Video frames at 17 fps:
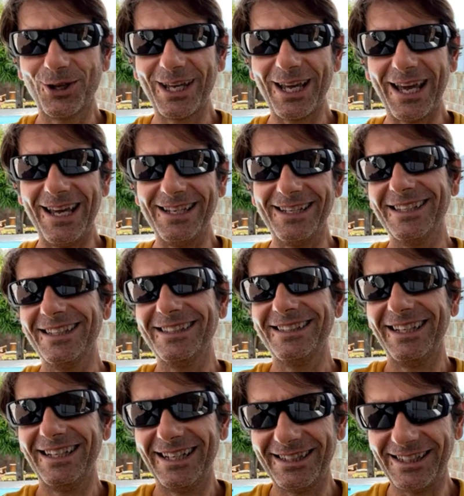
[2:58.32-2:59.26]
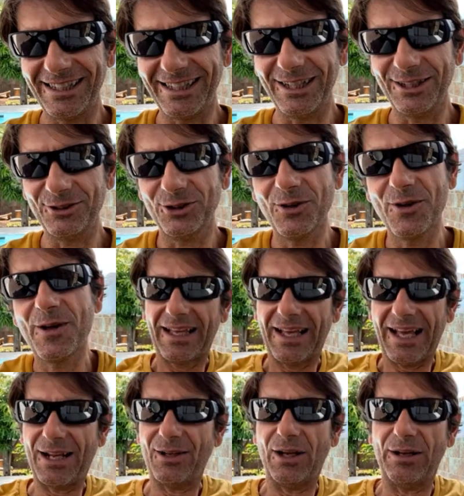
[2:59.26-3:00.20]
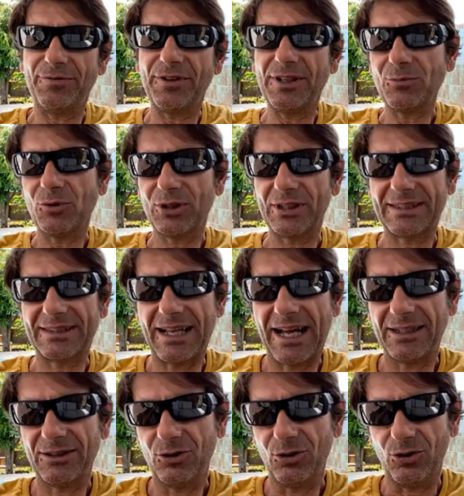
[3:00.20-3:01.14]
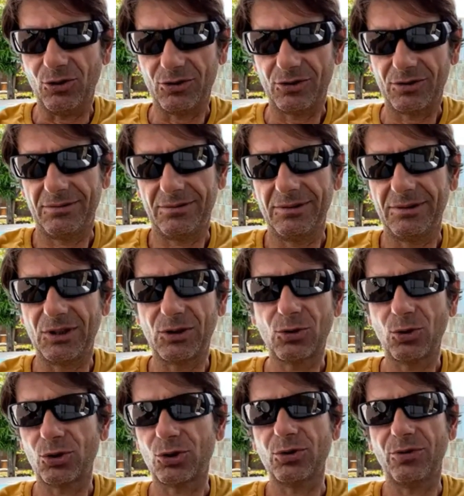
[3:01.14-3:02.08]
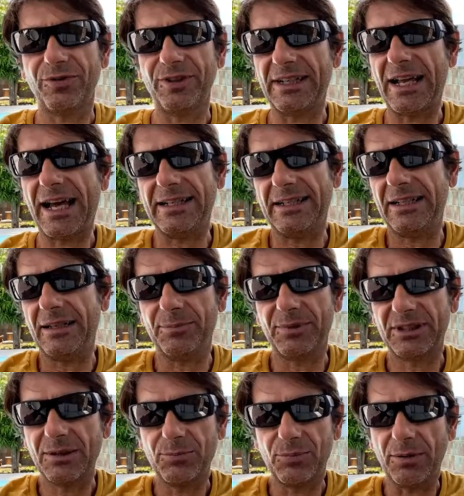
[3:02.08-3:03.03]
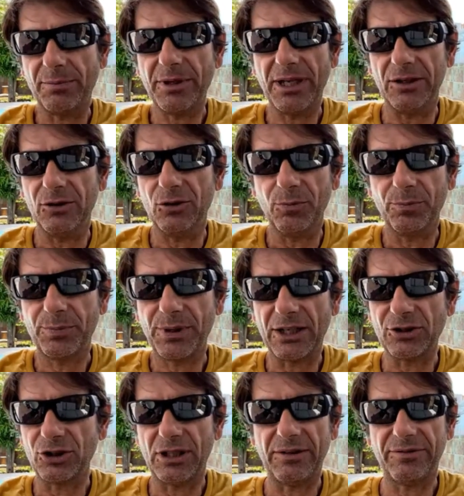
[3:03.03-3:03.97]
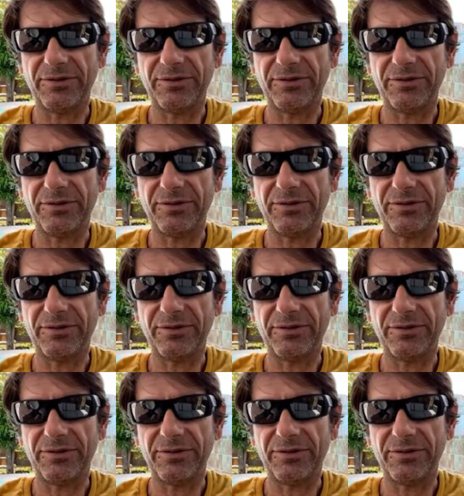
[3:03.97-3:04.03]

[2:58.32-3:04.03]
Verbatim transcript: ok? Gliela rigano. Allora, fermo restando il discorso Ferrari, che per esempio a me non piace la